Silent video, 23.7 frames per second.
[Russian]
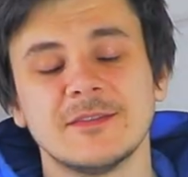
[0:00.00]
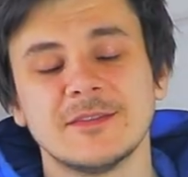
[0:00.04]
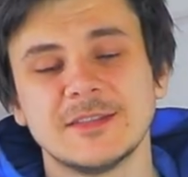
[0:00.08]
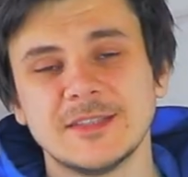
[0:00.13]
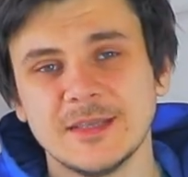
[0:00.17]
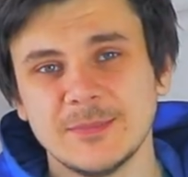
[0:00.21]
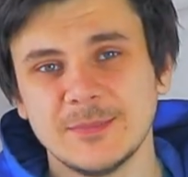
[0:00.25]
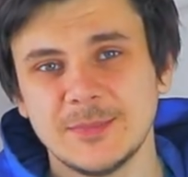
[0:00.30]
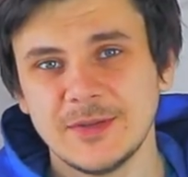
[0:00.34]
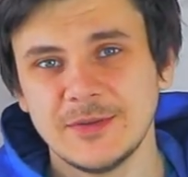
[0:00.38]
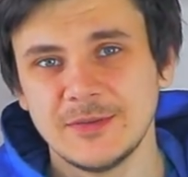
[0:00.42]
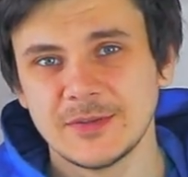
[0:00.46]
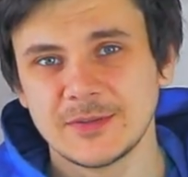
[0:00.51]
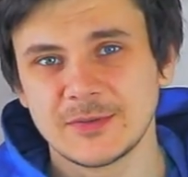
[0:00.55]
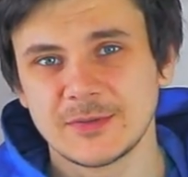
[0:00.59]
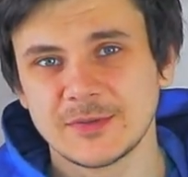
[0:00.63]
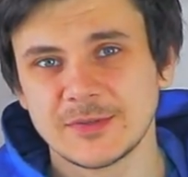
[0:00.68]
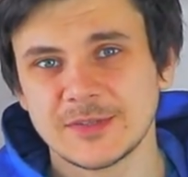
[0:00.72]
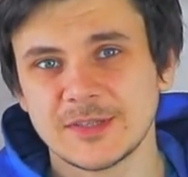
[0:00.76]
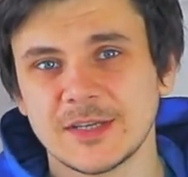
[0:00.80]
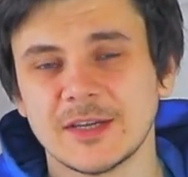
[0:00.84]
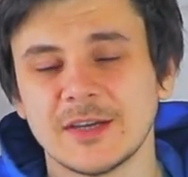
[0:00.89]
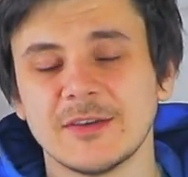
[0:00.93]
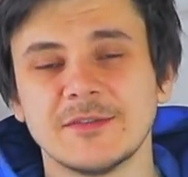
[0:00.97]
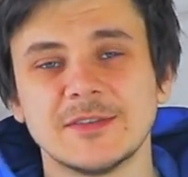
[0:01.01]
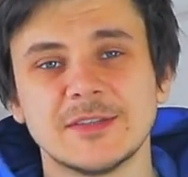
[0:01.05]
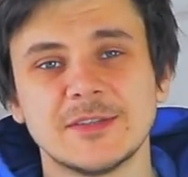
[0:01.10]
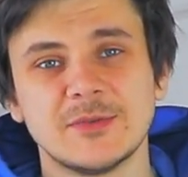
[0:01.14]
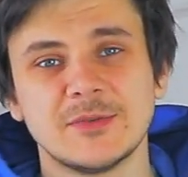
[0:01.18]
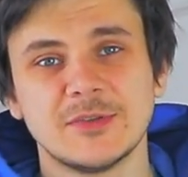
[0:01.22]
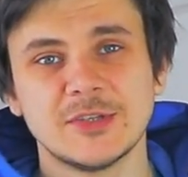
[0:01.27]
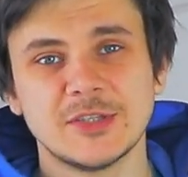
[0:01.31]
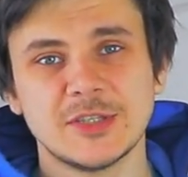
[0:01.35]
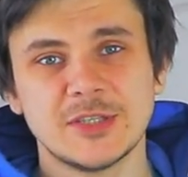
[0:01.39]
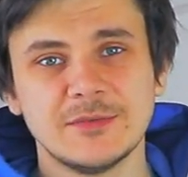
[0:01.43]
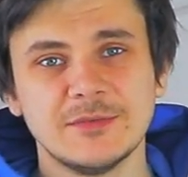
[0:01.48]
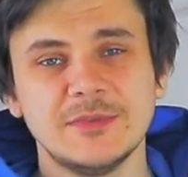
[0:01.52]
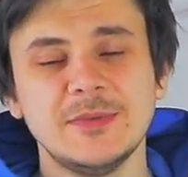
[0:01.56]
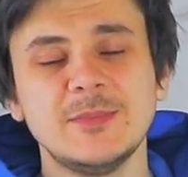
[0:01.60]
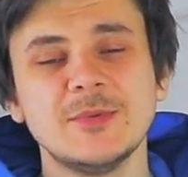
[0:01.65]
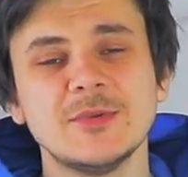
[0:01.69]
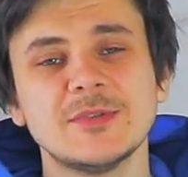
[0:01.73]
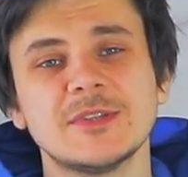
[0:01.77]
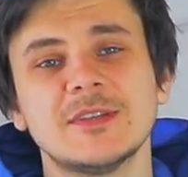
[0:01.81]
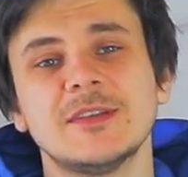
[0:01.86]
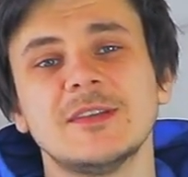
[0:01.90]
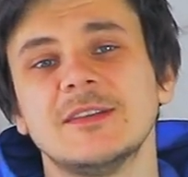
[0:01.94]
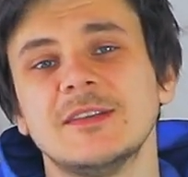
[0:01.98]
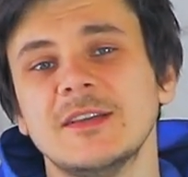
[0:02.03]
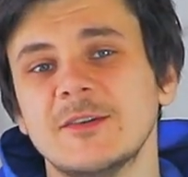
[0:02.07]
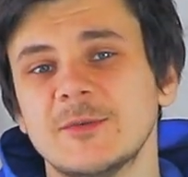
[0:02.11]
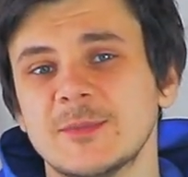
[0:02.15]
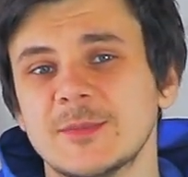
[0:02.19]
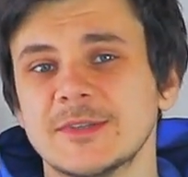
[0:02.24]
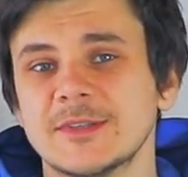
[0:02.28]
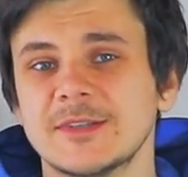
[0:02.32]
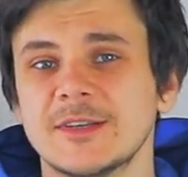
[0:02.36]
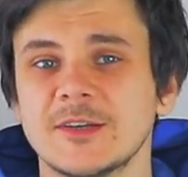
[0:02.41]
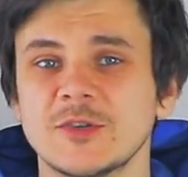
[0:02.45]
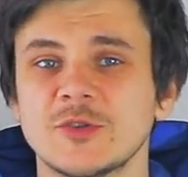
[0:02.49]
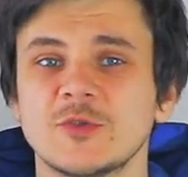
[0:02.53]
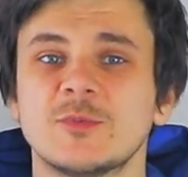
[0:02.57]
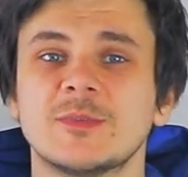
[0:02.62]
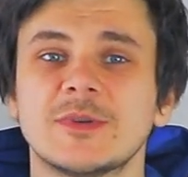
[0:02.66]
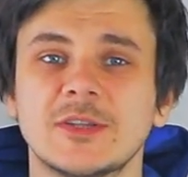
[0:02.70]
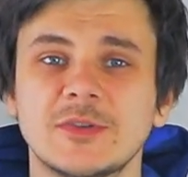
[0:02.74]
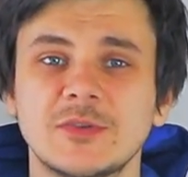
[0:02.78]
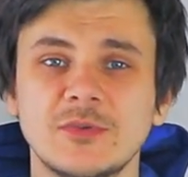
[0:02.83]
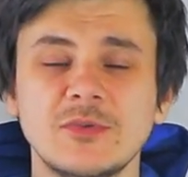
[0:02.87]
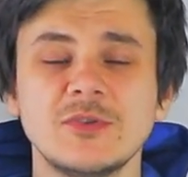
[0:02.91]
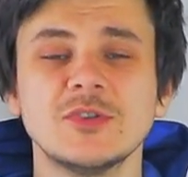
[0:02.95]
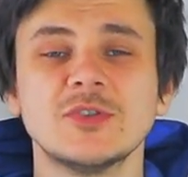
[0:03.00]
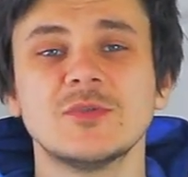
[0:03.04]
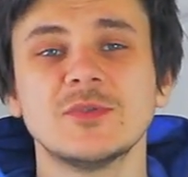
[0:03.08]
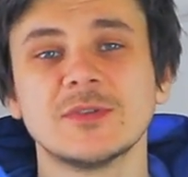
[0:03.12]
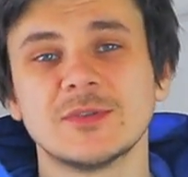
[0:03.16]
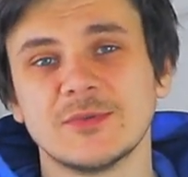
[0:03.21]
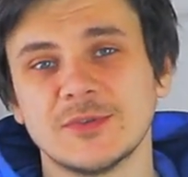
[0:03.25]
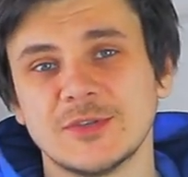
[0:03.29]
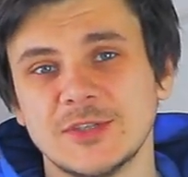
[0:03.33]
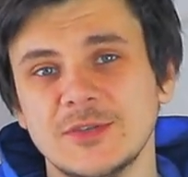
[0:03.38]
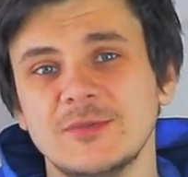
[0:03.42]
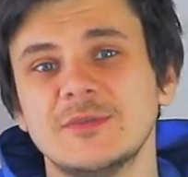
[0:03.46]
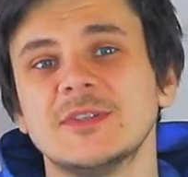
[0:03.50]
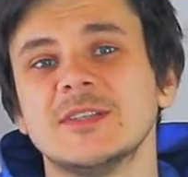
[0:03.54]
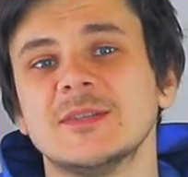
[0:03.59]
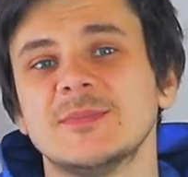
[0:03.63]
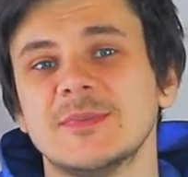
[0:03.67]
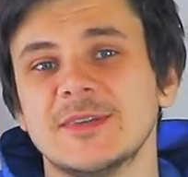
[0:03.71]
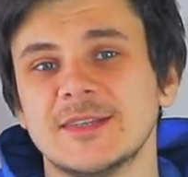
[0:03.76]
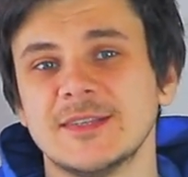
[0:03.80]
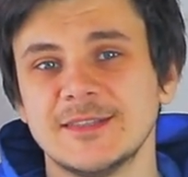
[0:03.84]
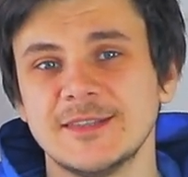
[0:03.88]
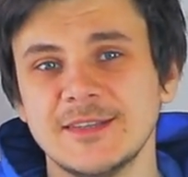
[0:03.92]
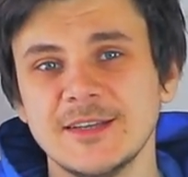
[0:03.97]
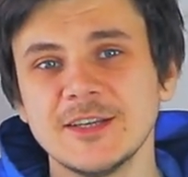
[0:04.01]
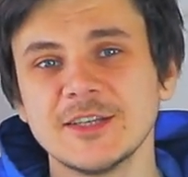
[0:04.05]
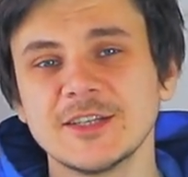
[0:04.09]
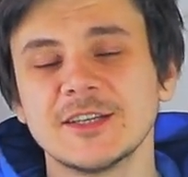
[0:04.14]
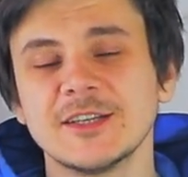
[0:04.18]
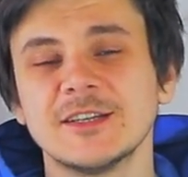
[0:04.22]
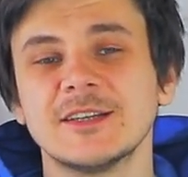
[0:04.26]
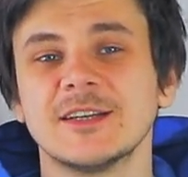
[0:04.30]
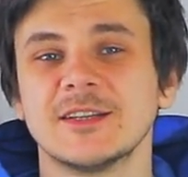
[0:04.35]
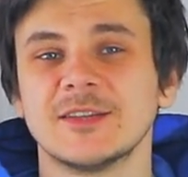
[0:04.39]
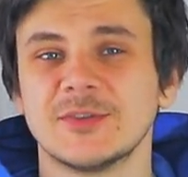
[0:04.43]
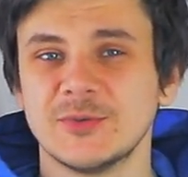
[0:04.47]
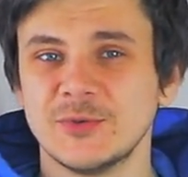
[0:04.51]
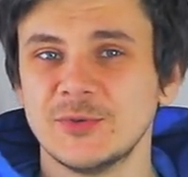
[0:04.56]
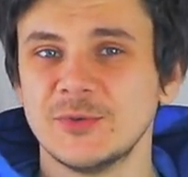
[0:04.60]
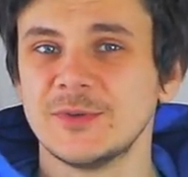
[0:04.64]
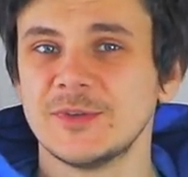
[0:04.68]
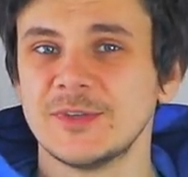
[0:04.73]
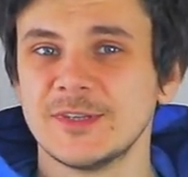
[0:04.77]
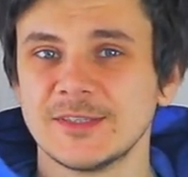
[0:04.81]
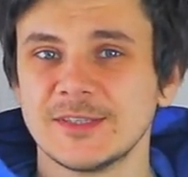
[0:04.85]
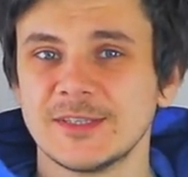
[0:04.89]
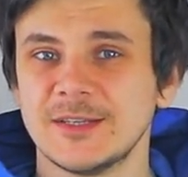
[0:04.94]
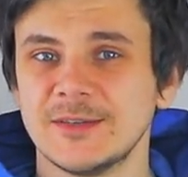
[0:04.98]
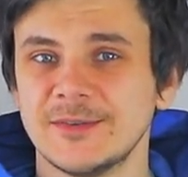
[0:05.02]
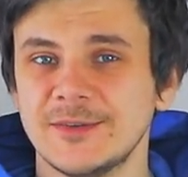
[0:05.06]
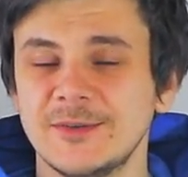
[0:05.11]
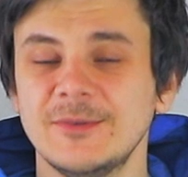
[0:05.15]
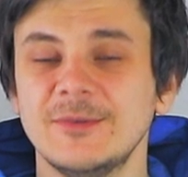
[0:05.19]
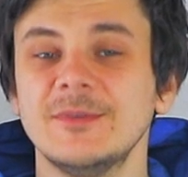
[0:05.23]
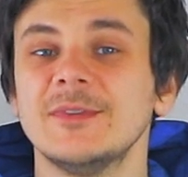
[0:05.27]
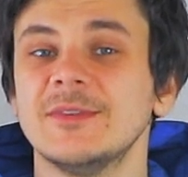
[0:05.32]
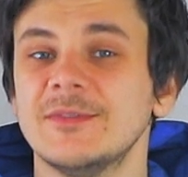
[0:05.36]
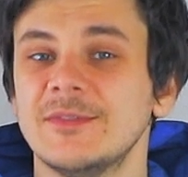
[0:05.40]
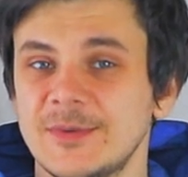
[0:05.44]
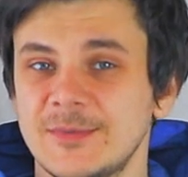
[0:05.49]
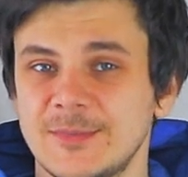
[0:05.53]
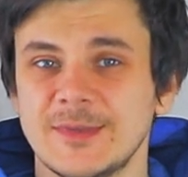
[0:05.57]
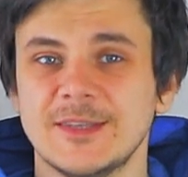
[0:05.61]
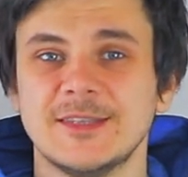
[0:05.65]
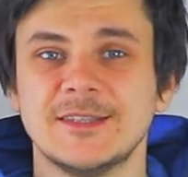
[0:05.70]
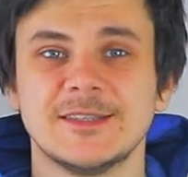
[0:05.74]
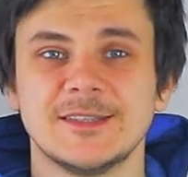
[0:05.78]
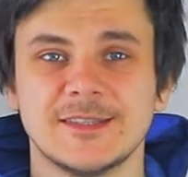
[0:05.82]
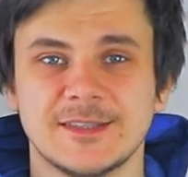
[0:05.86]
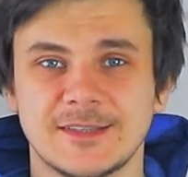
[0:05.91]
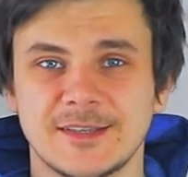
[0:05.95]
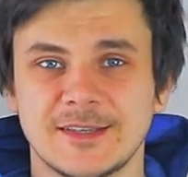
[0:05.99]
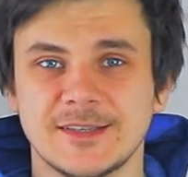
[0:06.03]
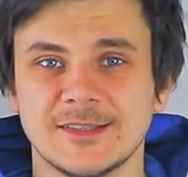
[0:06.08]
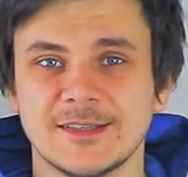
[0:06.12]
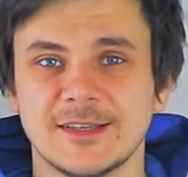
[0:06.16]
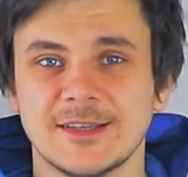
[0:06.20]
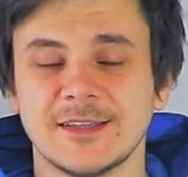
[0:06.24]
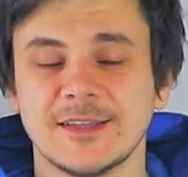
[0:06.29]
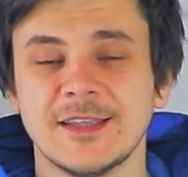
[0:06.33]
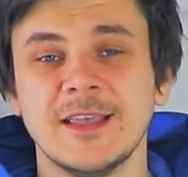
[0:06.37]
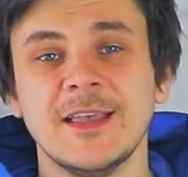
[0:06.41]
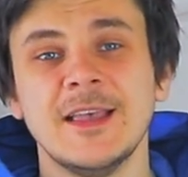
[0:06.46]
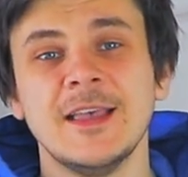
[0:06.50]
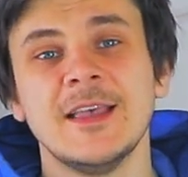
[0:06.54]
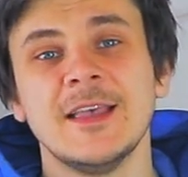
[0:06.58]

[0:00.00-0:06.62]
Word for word: Всем привет, друзья! В сегодняшнем выпуске я вам расскажу про то, что случилось с моей стяжкой, которую я заливал два месяца назад,